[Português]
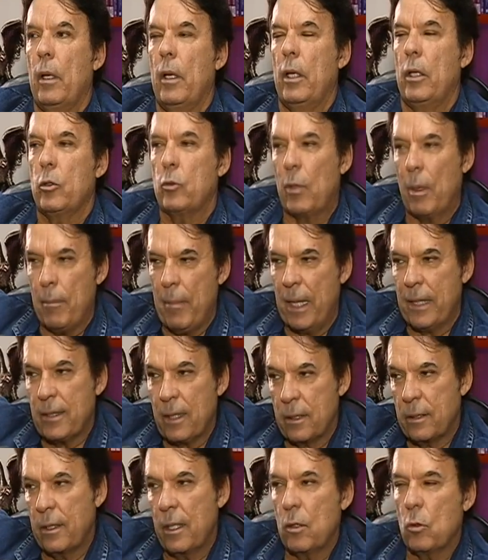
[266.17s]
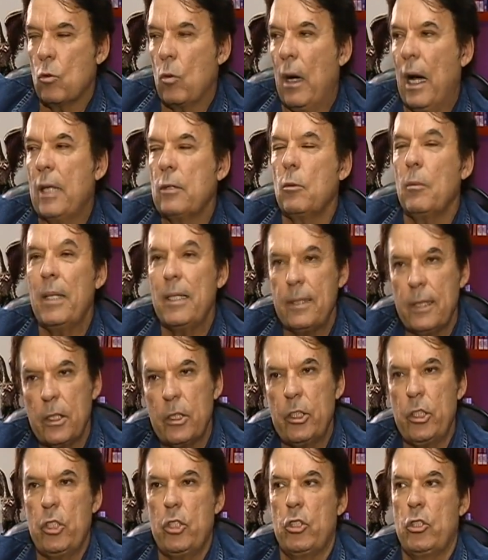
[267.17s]
Isso é mais acentuado, mas
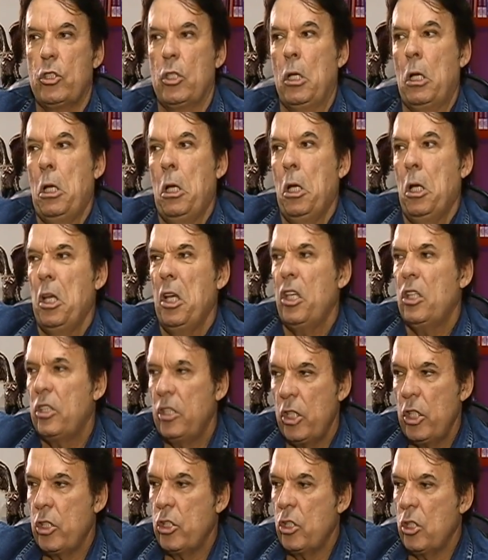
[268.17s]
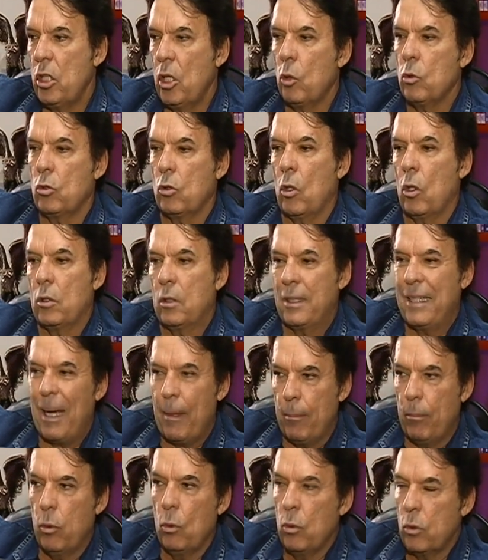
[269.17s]
existe existe não só
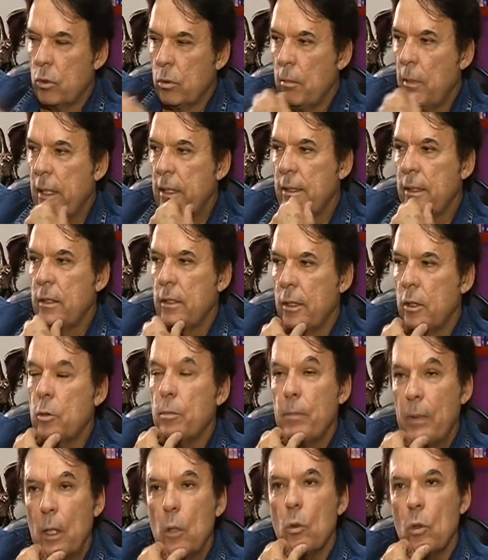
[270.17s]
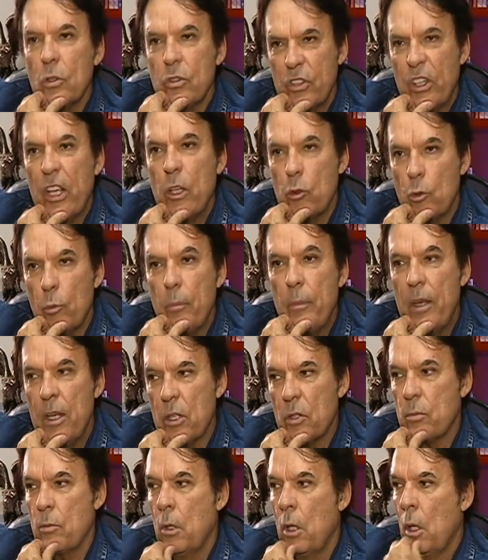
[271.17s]
tabus, mas existe preconceito
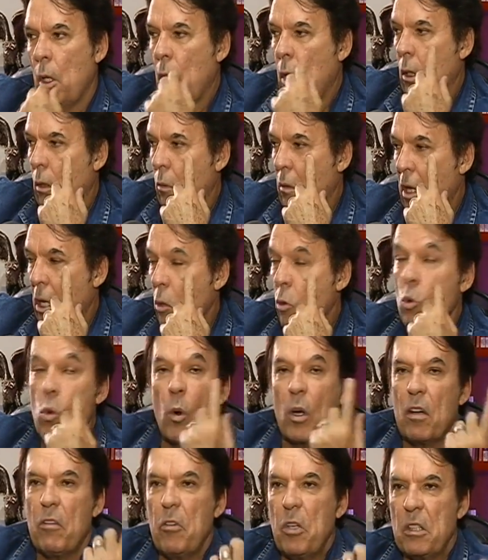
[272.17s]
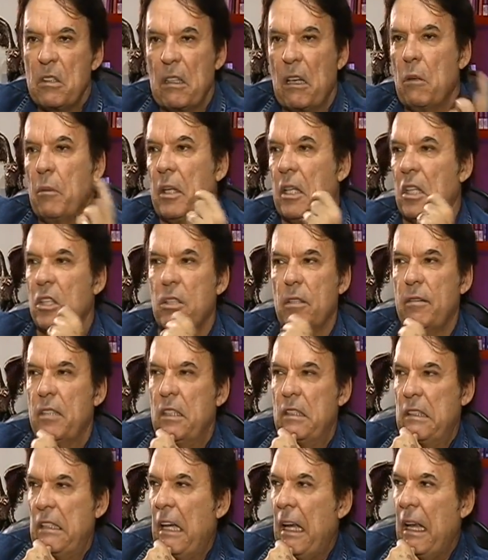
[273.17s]
mesmo né? nunca vão entrar numa igreja
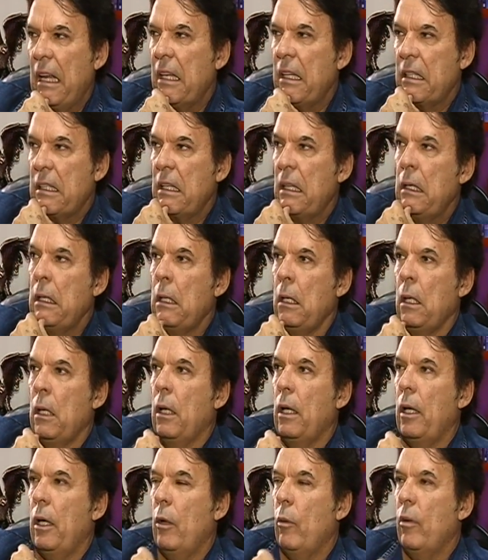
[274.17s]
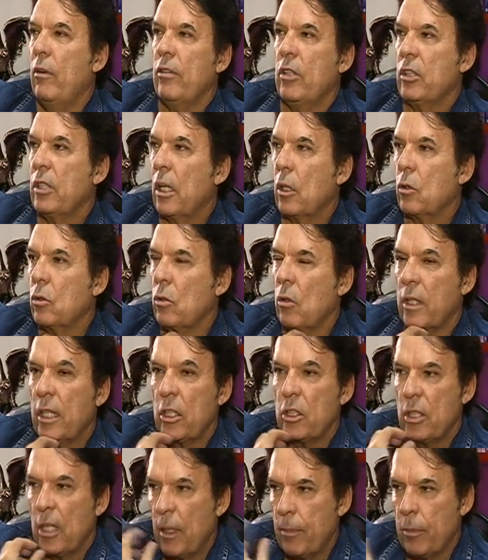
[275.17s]
evangélica, é, o evangélico só quer
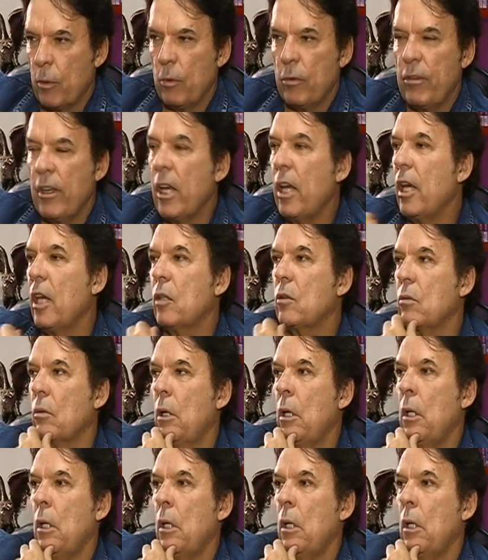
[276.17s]
tirar proveito.